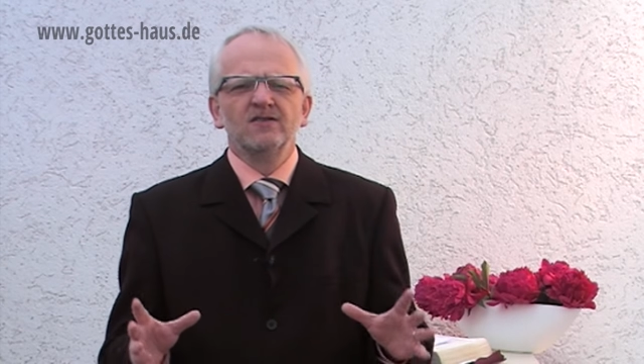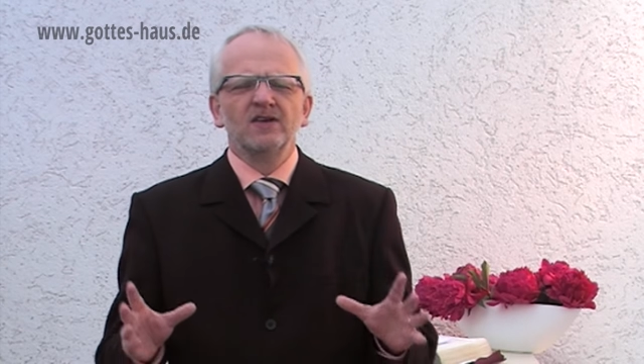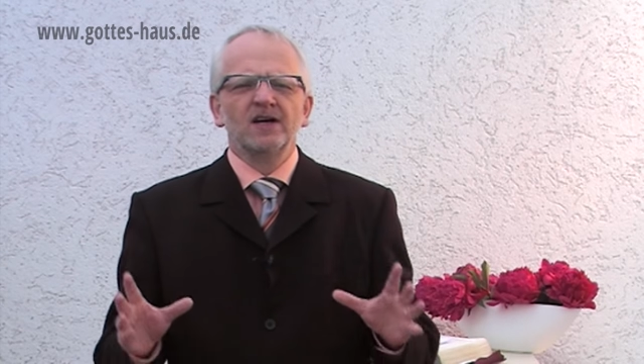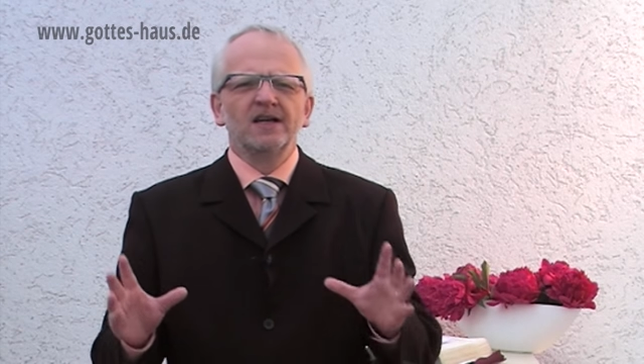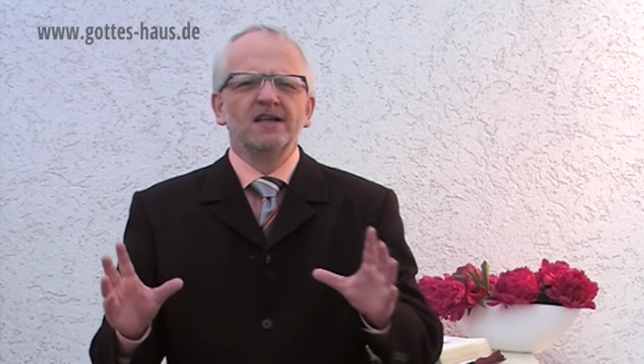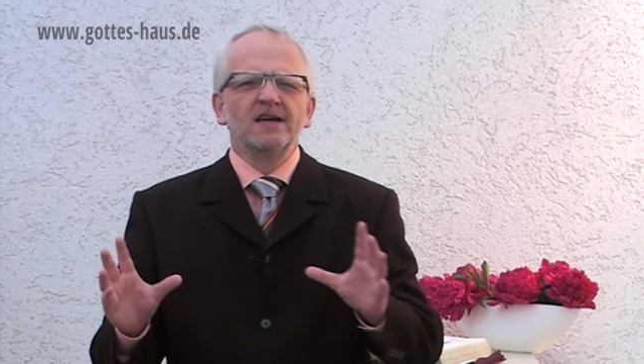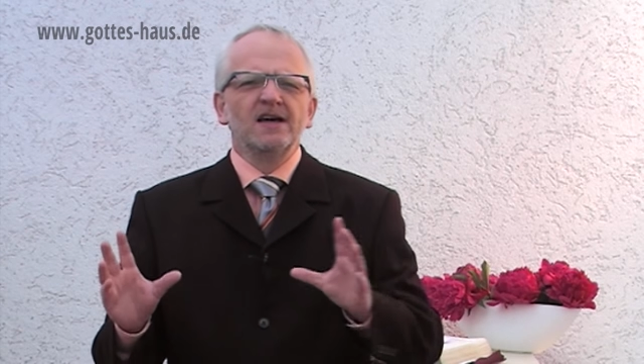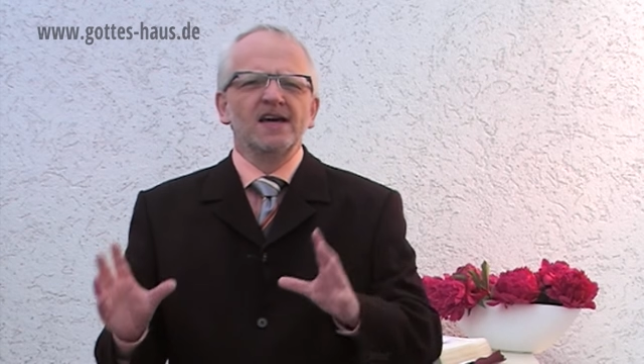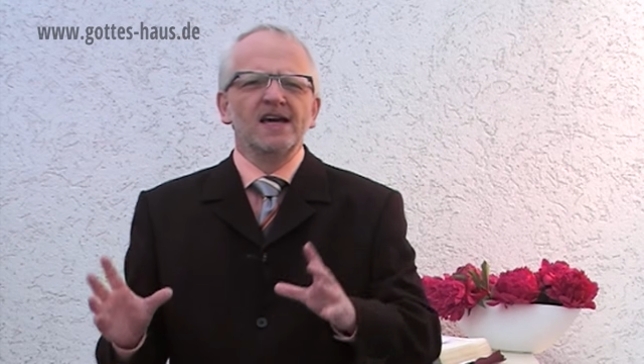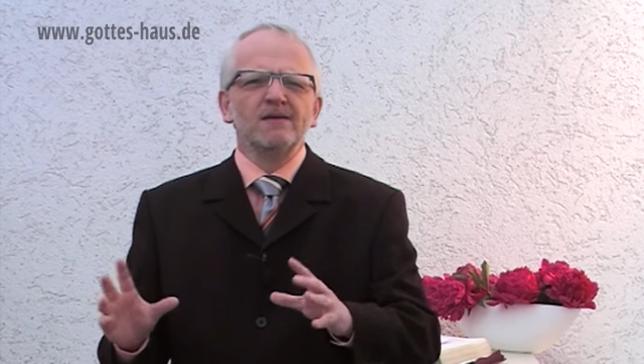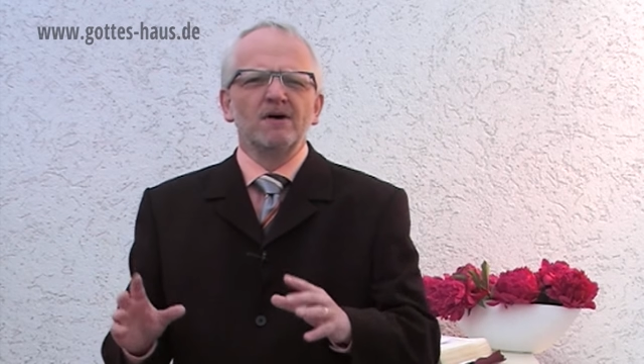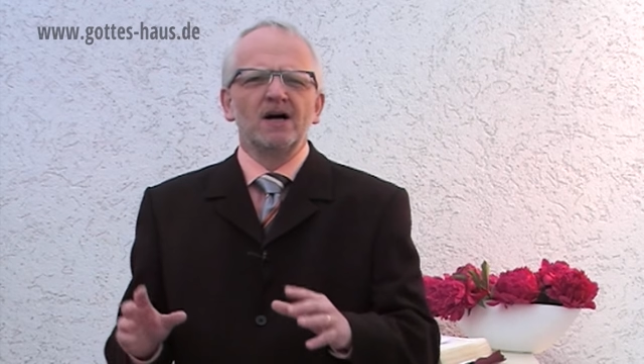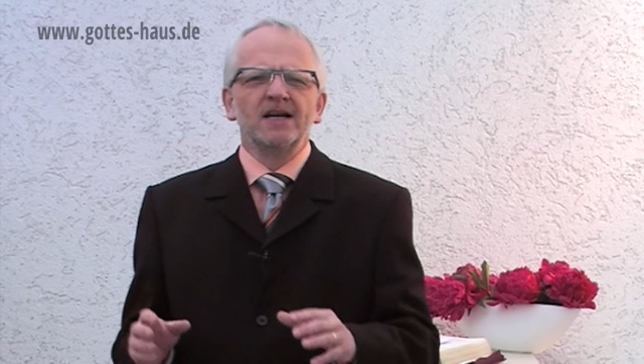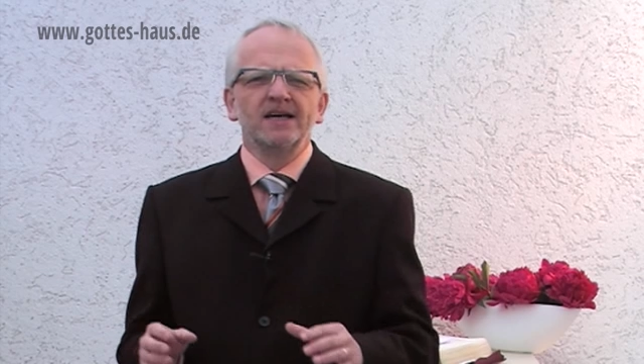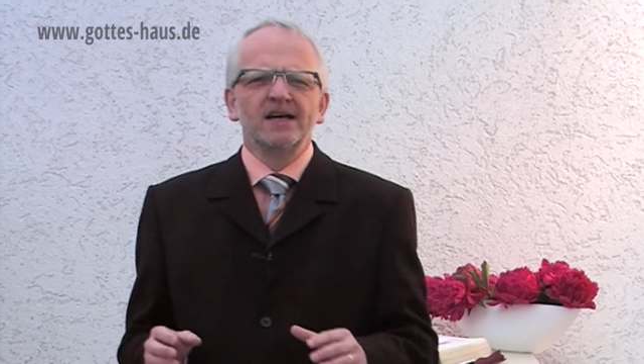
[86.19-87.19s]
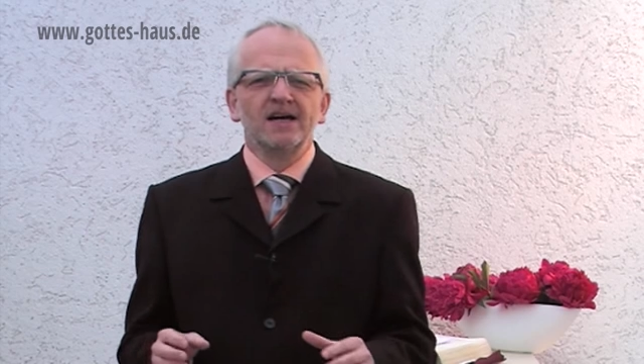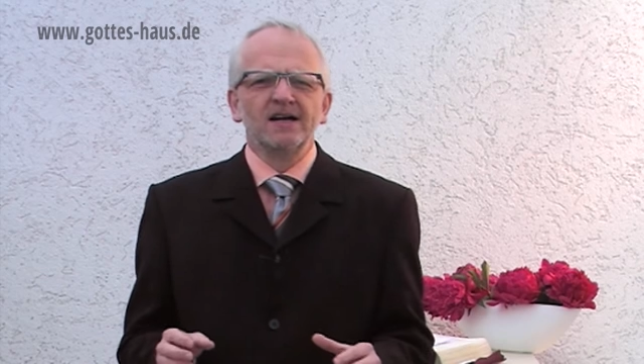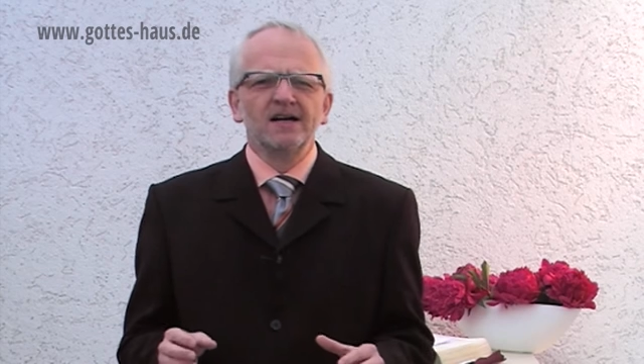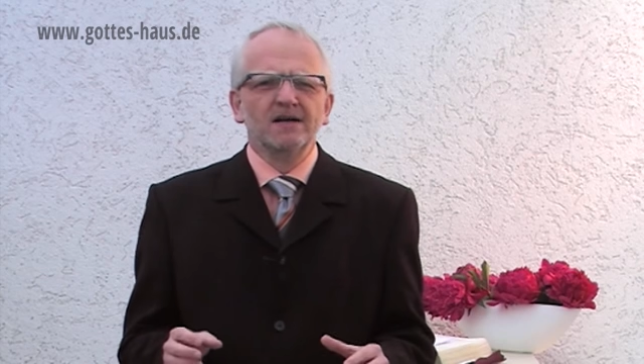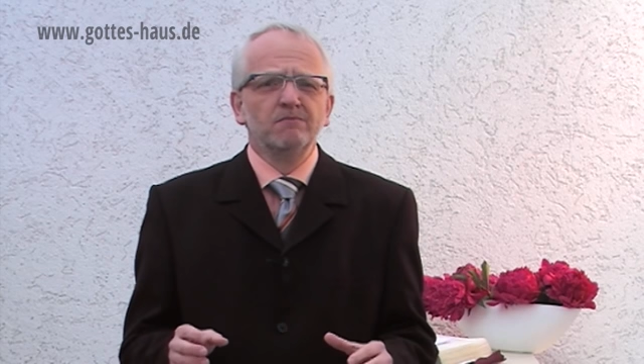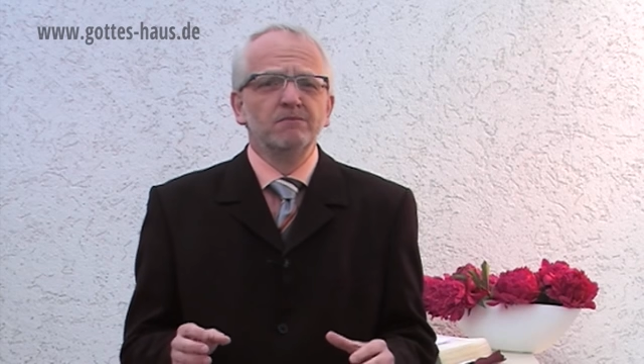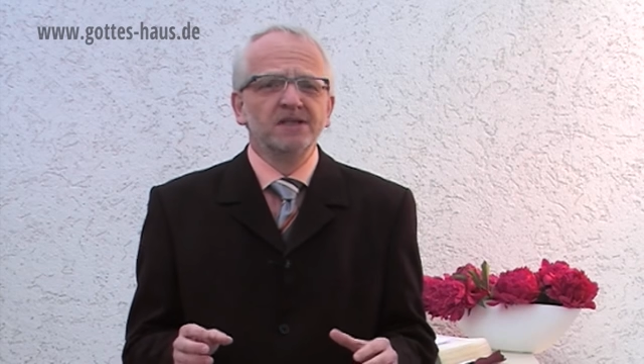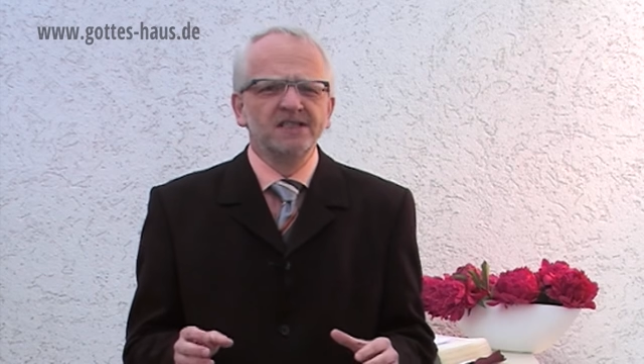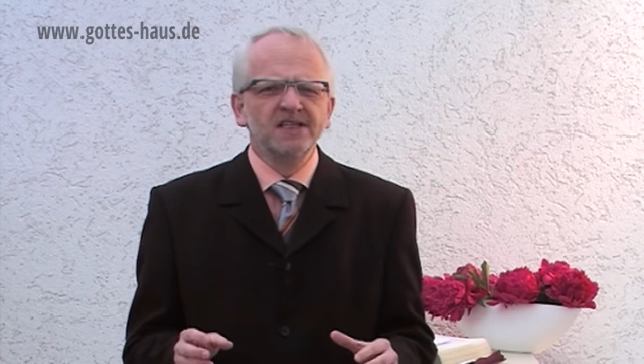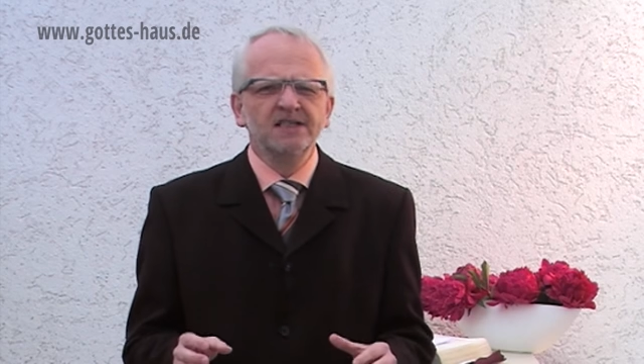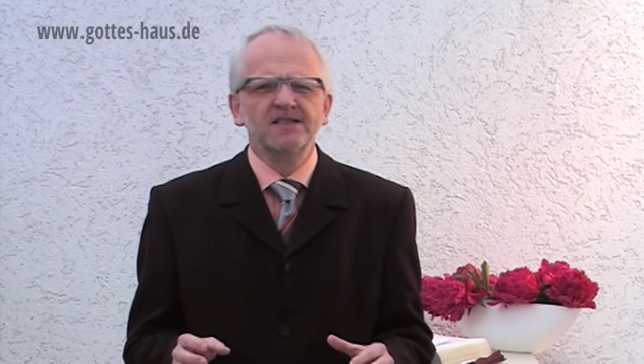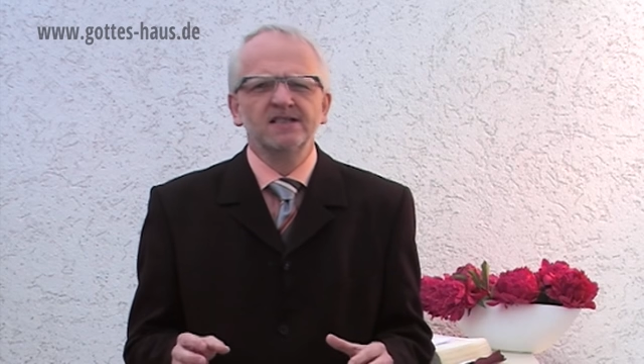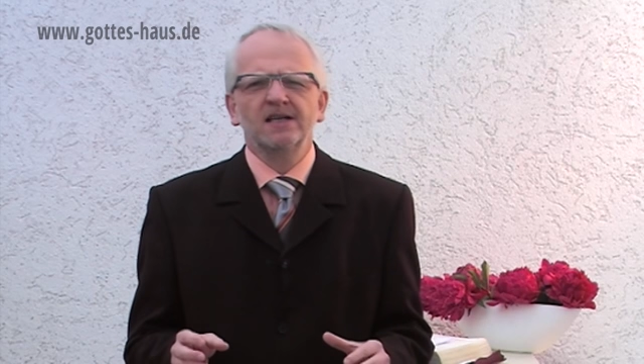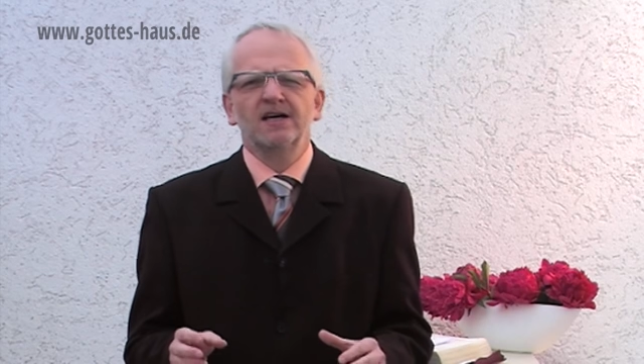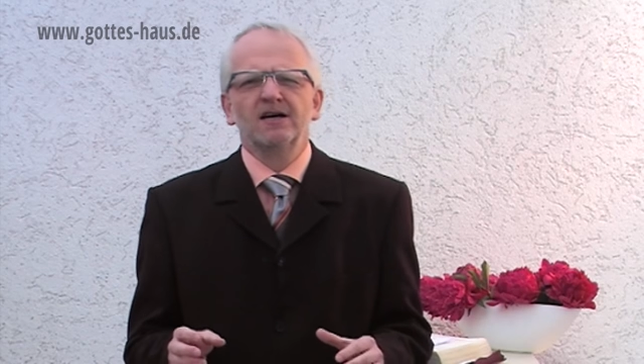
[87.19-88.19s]
Sein ehemaliger
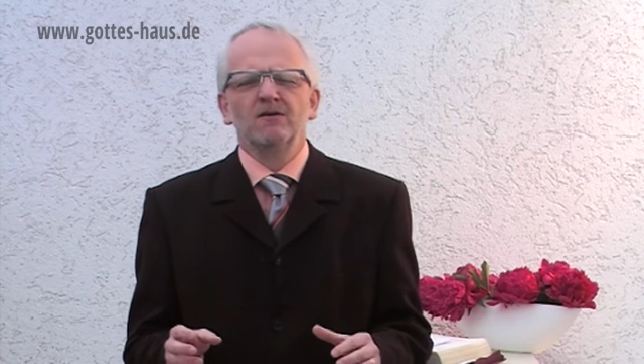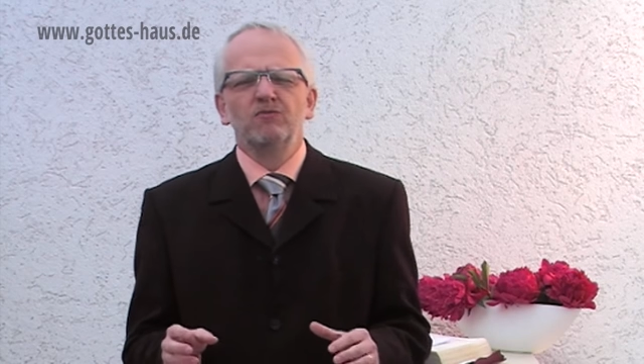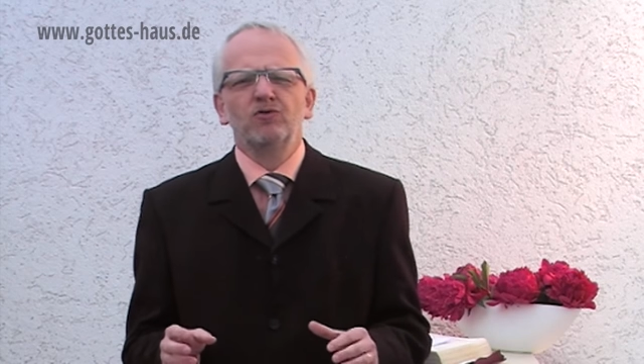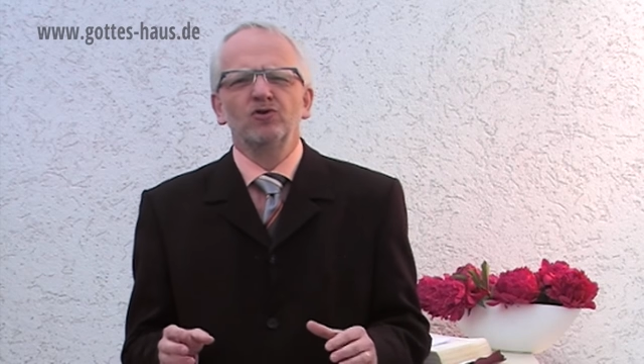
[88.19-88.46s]
Besitzer